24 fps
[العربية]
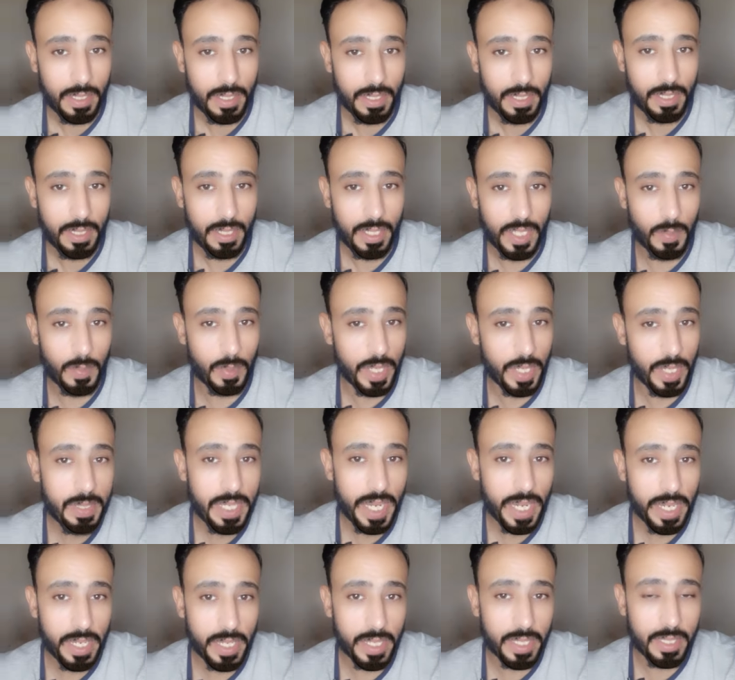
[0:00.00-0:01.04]
إبراهيم
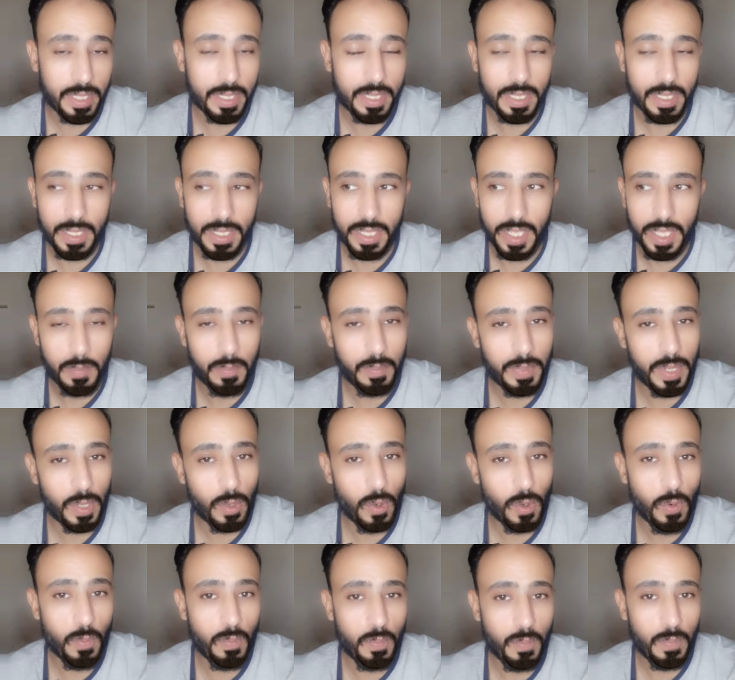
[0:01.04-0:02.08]
سعيد لما
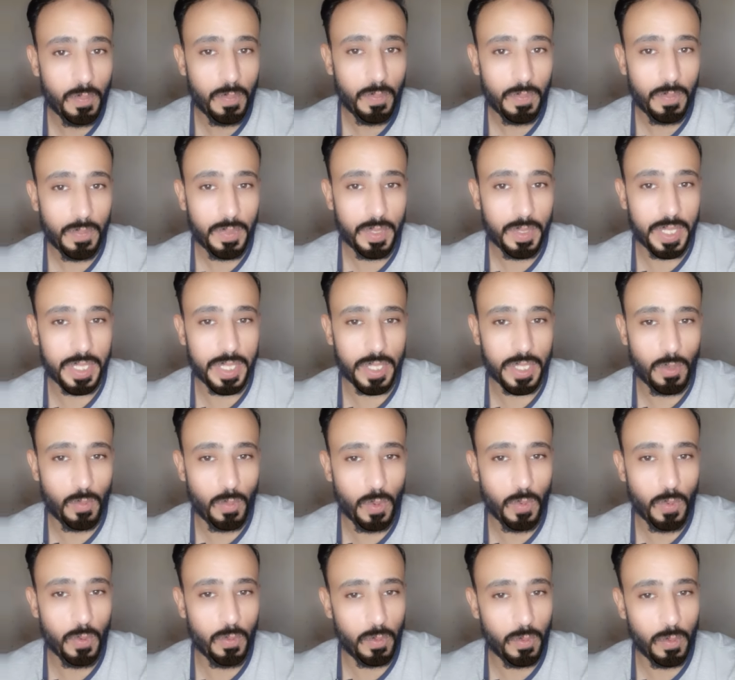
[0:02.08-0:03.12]
جم يساوموه
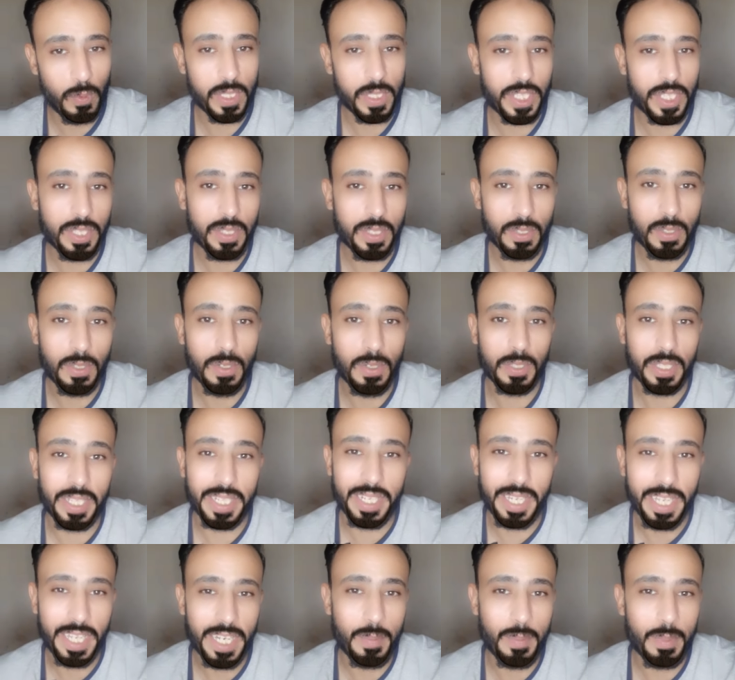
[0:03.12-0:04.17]
في فلوس عشان خاطر
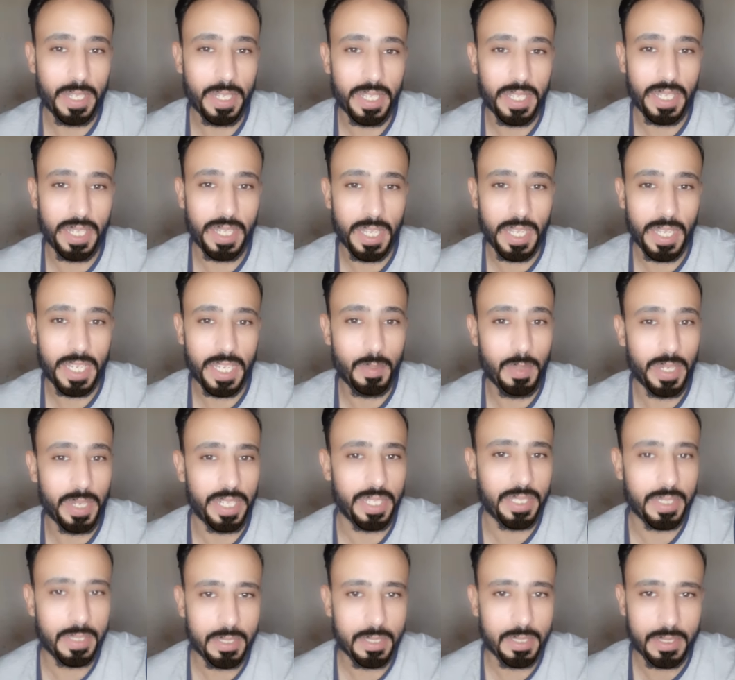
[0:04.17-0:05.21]
يهاجم النادي الأهلي بعد
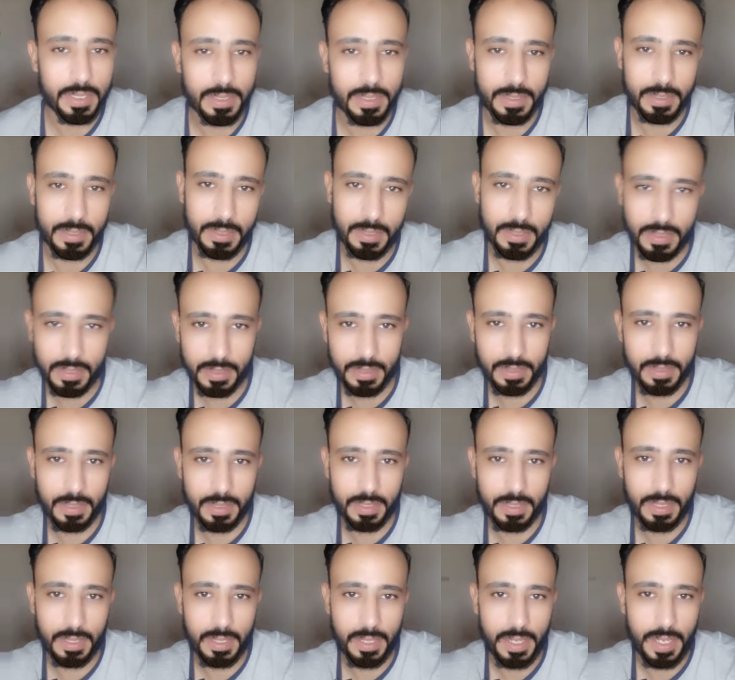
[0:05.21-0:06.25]

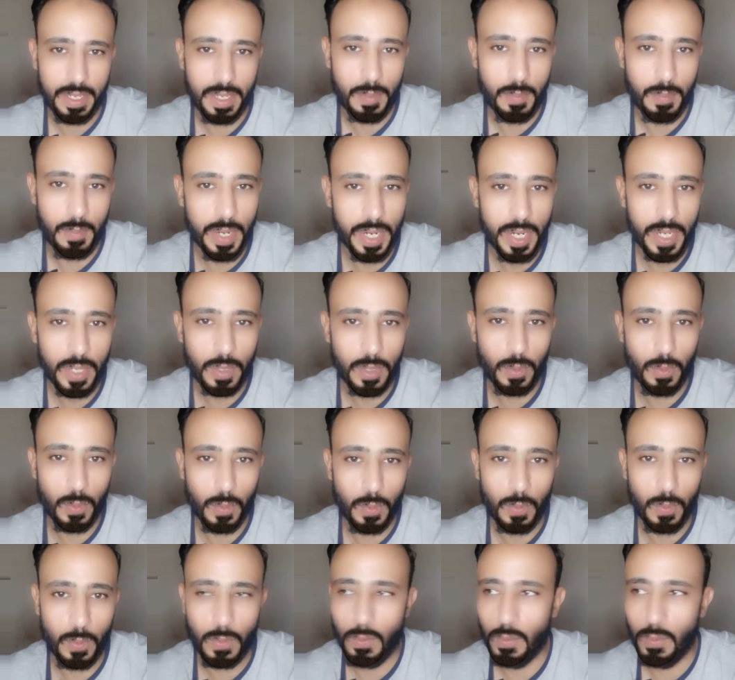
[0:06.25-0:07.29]
بعد
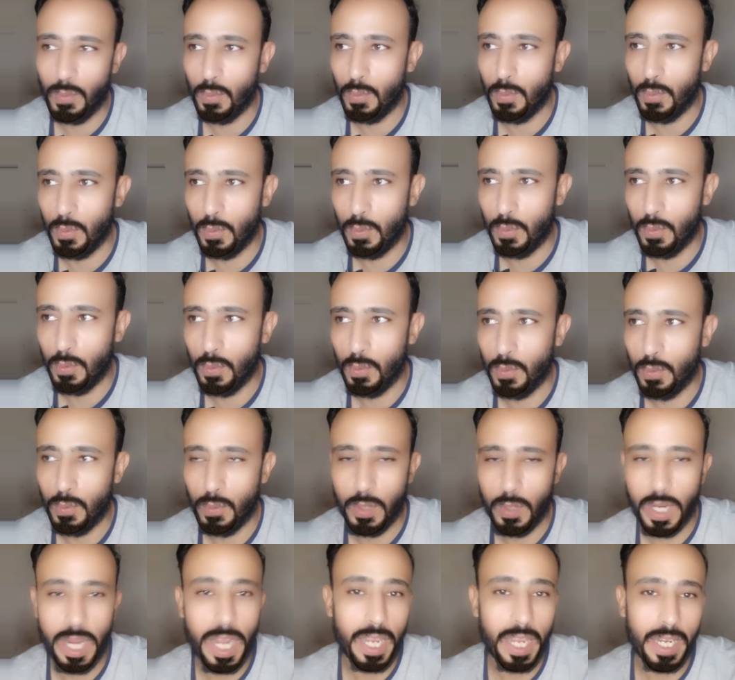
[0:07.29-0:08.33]

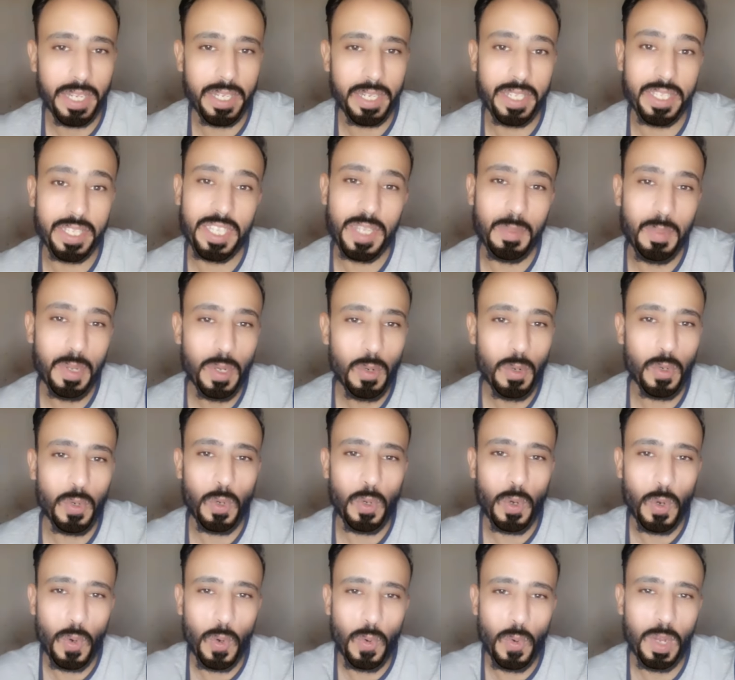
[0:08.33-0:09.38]
واعلن انتمائه ان
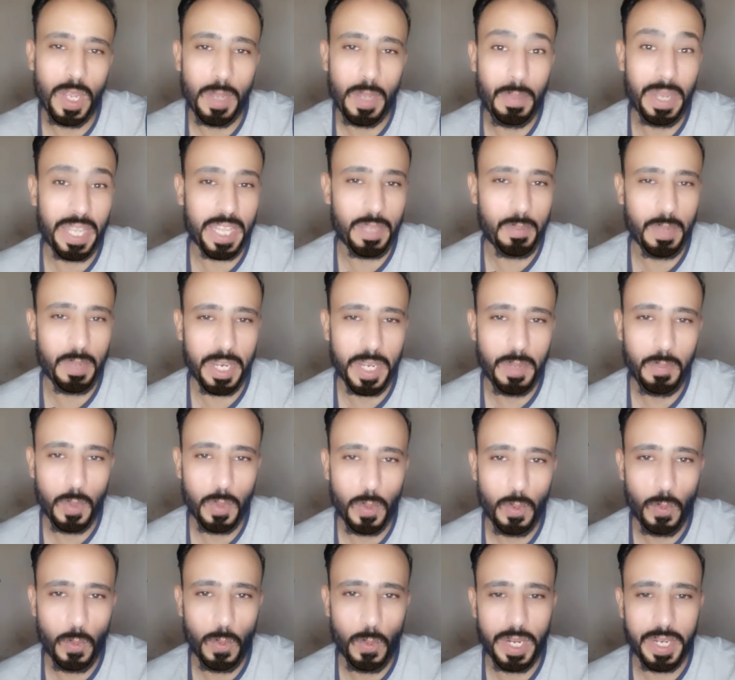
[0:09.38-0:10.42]
هو بعد ما كان
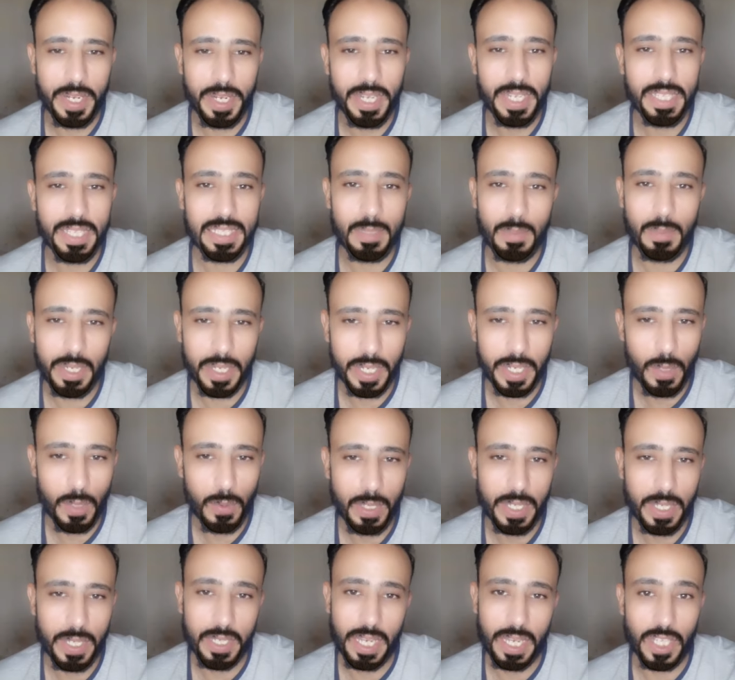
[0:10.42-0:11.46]
بيقول ان انا
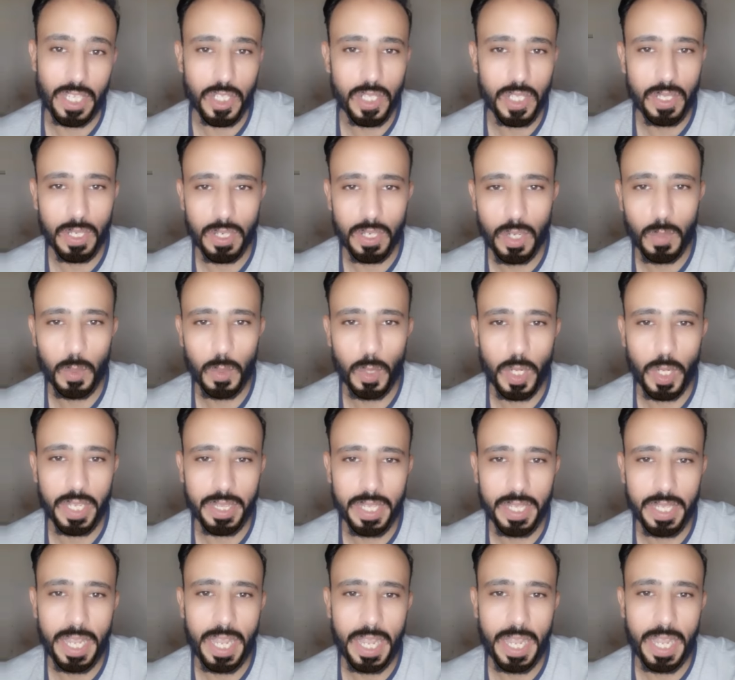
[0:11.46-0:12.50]
زملكاوي عشان كرامته كانت
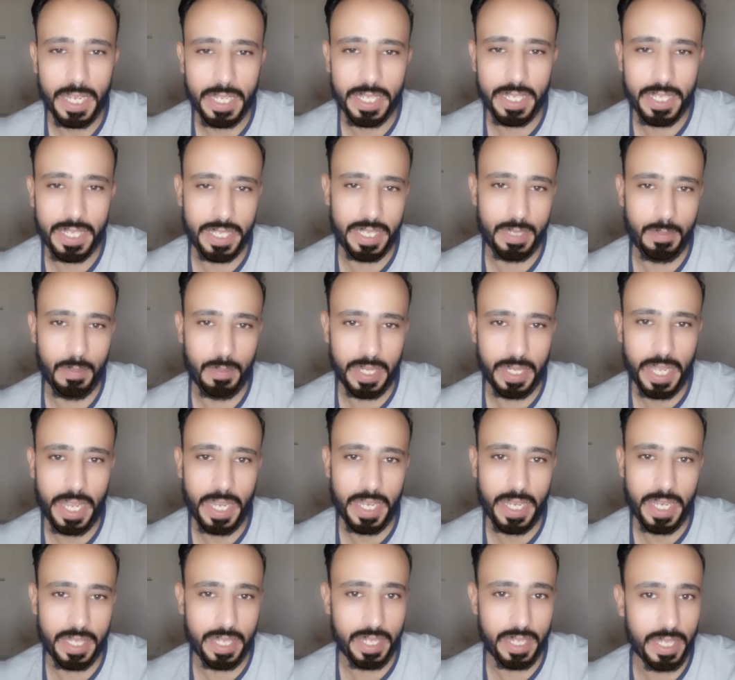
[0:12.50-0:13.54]
ناقحه عليه من
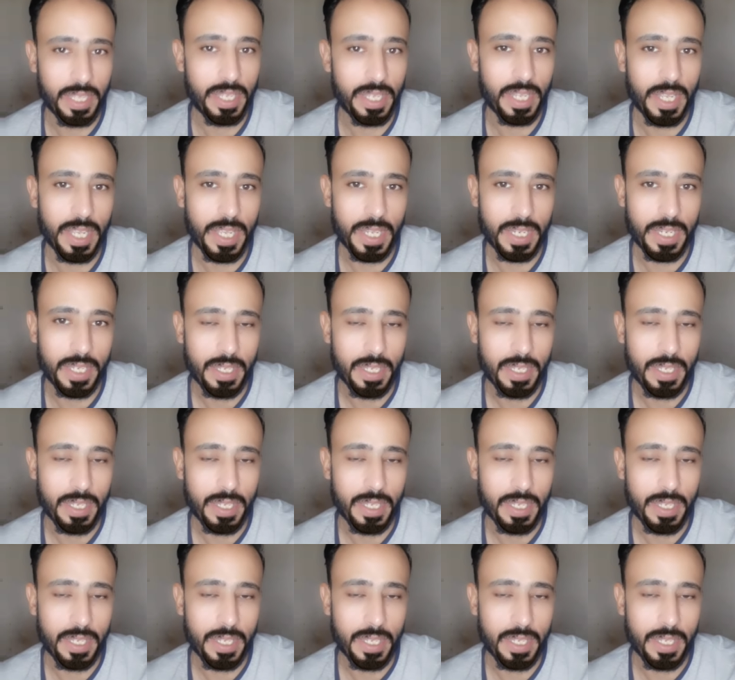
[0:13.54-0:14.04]
ناحيه النادي الاهلي